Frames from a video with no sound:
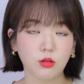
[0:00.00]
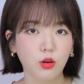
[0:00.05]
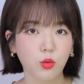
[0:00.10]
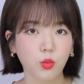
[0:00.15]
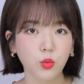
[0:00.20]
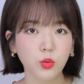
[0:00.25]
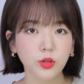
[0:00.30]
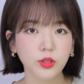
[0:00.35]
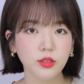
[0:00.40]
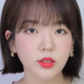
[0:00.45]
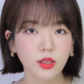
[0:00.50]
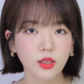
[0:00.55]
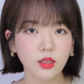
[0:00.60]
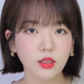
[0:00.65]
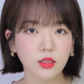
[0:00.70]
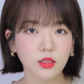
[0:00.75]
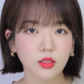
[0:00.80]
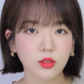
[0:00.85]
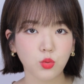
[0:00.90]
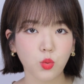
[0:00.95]
올 때
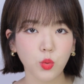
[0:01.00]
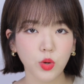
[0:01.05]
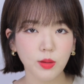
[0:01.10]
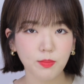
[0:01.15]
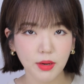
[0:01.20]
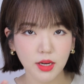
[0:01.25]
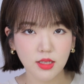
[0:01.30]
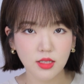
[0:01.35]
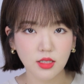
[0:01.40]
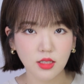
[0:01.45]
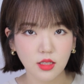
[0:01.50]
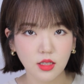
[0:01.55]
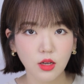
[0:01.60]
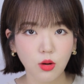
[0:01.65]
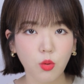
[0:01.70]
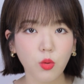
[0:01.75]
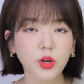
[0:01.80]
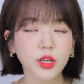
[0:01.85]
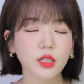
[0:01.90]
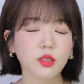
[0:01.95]
그 종이 박스
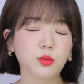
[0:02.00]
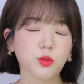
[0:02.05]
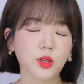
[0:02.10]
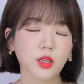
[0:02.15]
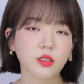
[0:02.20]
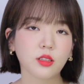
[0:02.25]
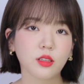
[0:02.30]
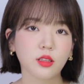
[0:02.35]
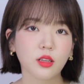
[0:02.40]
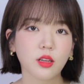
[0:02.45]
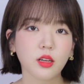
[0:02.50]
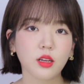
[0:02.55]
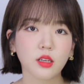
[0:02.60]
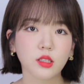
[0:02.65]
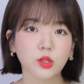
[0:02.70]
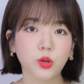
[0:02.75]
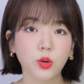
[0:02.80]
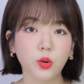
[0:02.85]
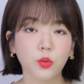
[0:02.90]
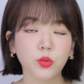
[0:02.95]
거기에 넣어놨는데
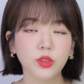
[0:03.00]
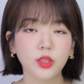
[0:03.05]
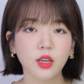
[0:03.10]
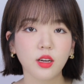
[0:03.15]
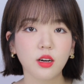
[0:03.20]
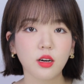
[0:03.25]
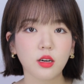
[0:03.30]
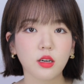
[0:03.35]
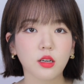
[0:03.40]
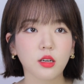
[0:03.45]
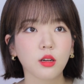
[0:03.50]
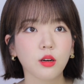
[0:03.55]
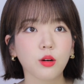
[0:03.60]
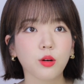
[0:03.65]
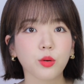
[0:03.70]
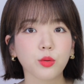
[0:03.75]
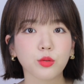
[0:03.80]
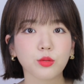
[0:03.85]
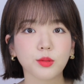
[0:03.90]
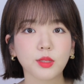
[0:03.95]
저희 언니가
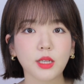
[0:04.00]
어, 요즘